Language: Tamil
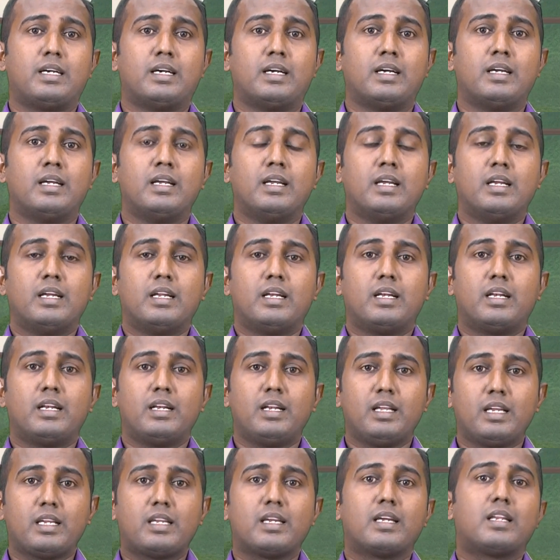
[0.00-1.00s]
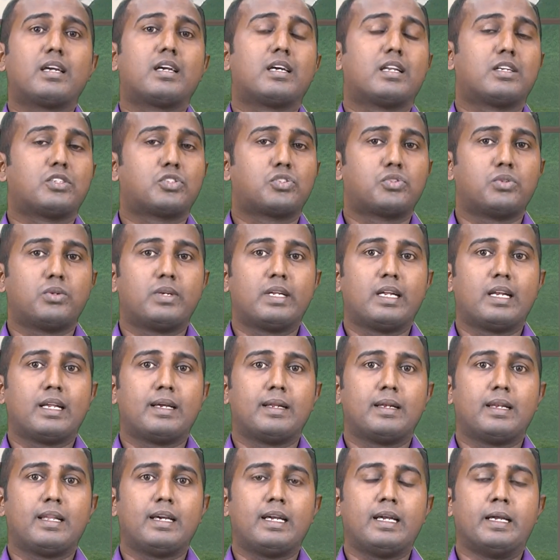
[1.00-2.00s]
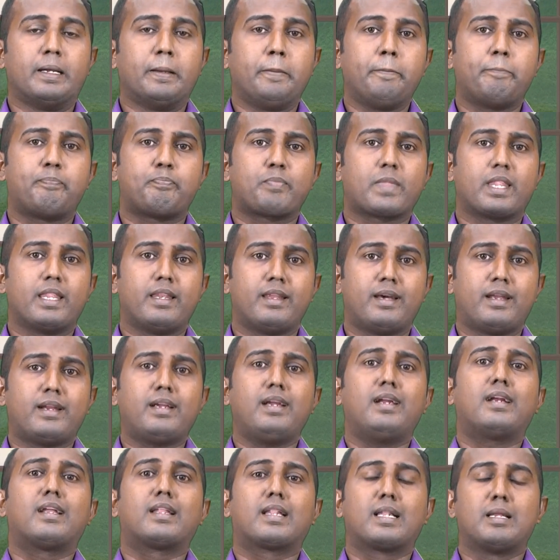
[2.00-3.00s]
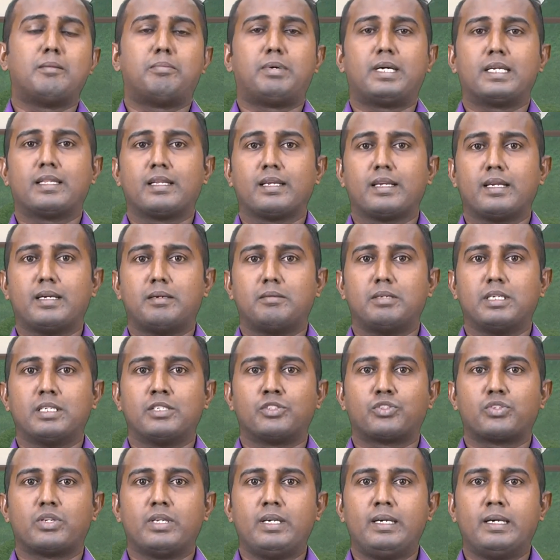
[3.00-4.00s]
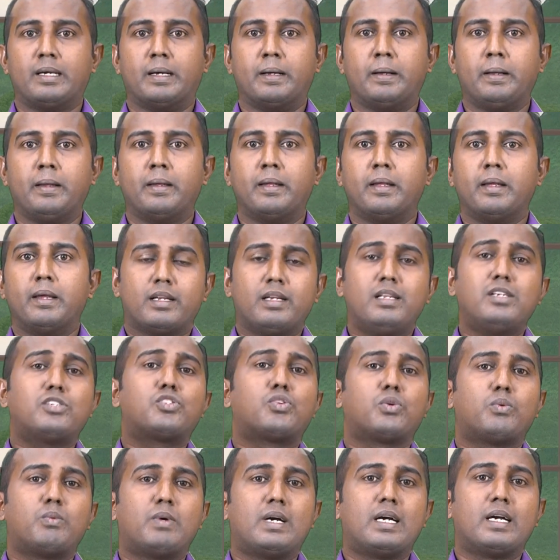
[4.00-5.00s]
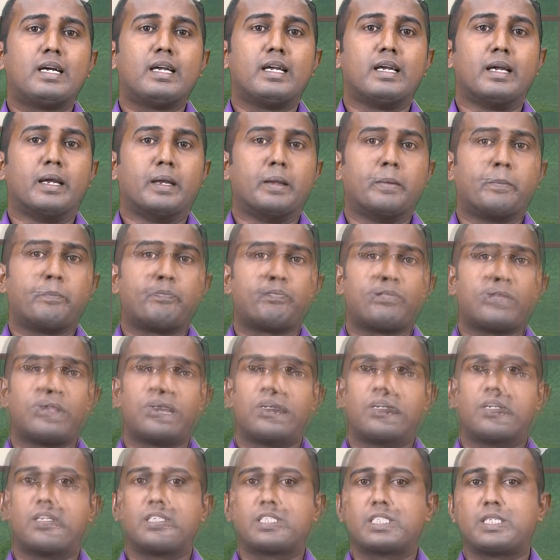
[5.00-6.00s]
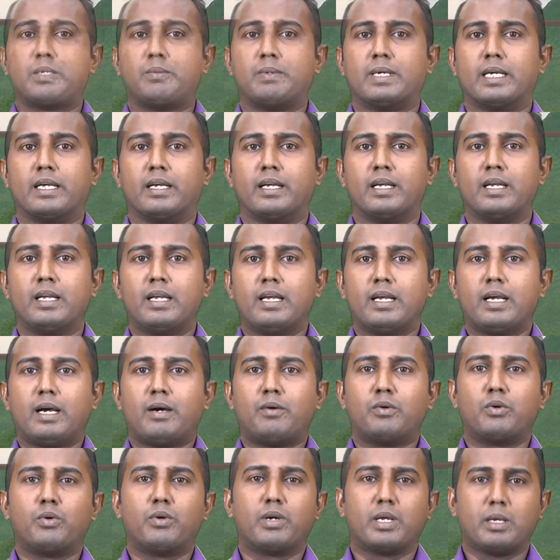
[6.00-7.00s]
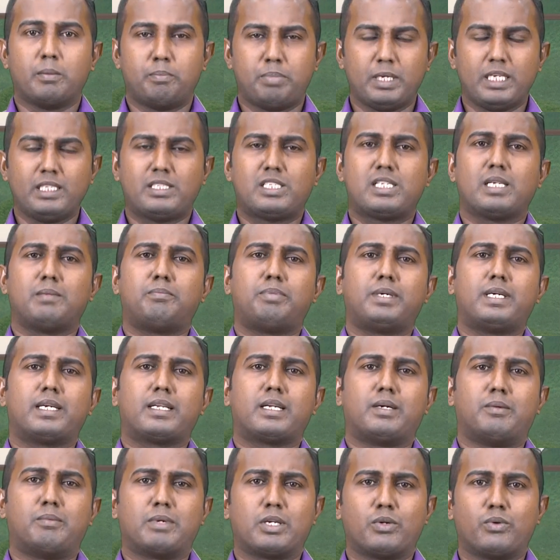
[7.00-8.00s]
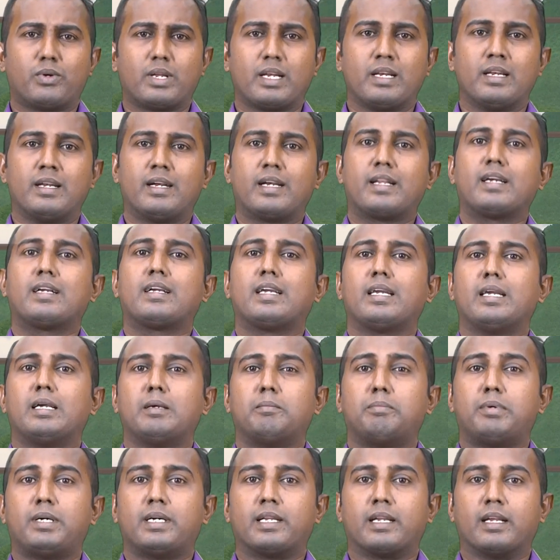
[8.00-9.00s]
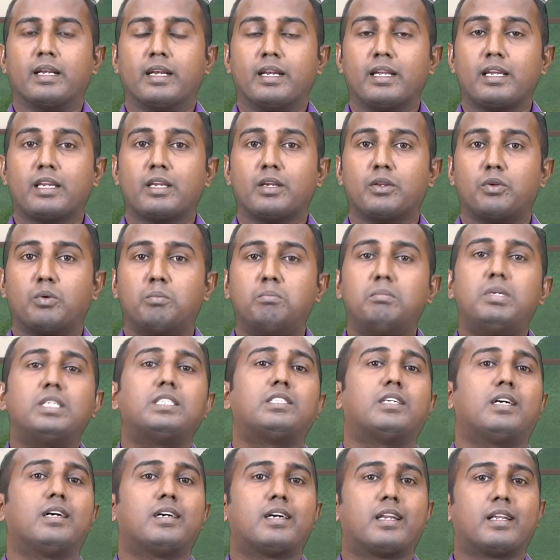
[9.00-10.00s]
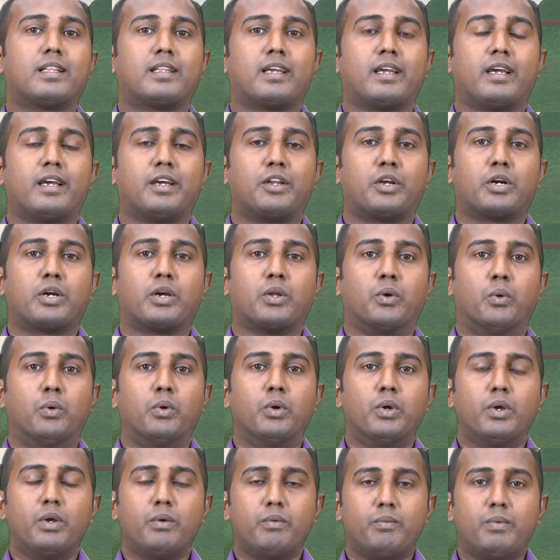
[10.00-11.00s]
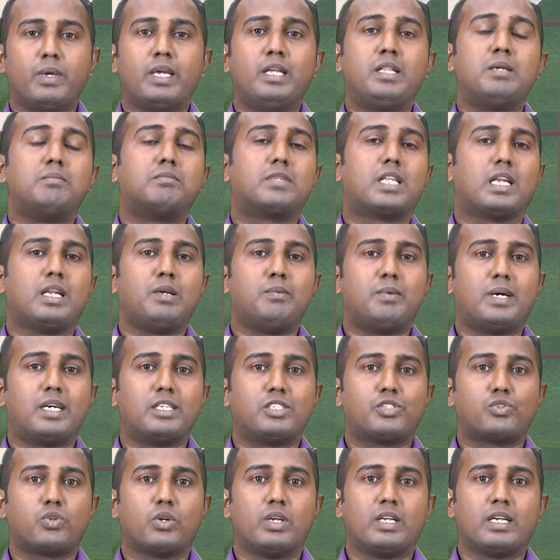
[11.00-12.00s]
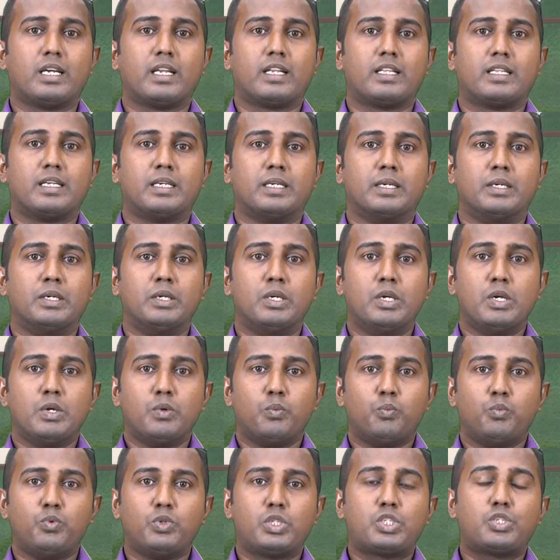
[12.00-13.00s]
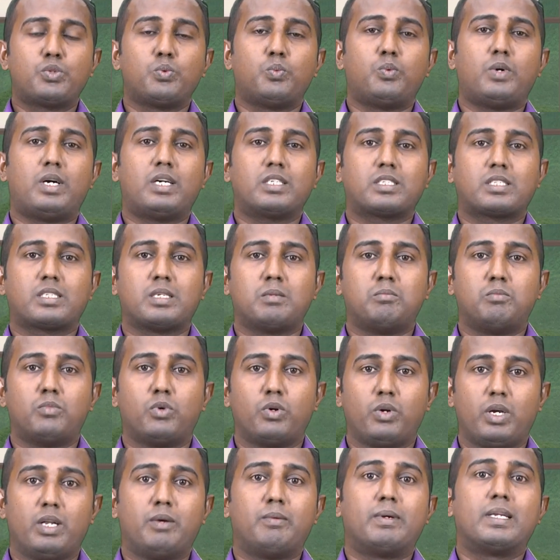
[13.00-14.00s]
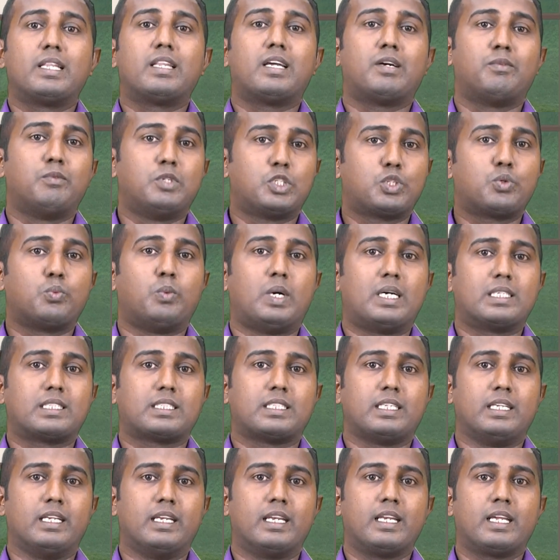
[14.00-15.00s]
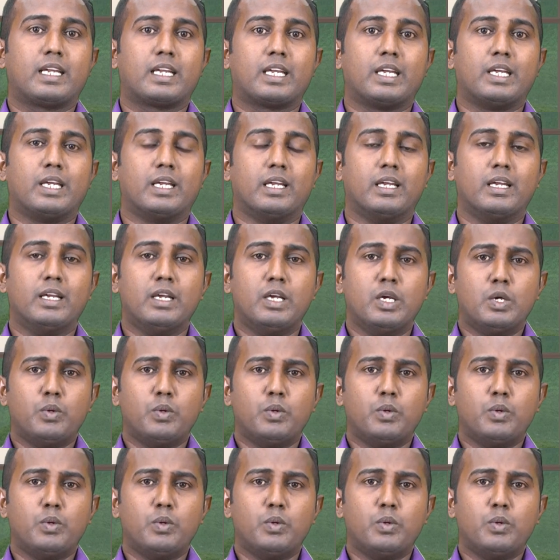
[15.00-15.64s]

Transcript: சொன்னால் இன்னைக்கு இருக்கிற சூழ்நிலையில் நிறைய இடத்துல பார்த்தீங்க அப்படின்னு சொன்னால் என்ன சொல்லுவாங்க இந்த ஒரு கிறிஸ்தவன் அவனுடைய பேச்சை பார் அவனுடைய நடக்கையை பார் இன்றைக்கி ரொம்ப ஜாக்கிரதையாக இருக்கணும் வேதம் தெளிவாய் சொல்கிறது விசுவாசம் உள்ளவன் தான் விசுவாசி இன்னைக்கு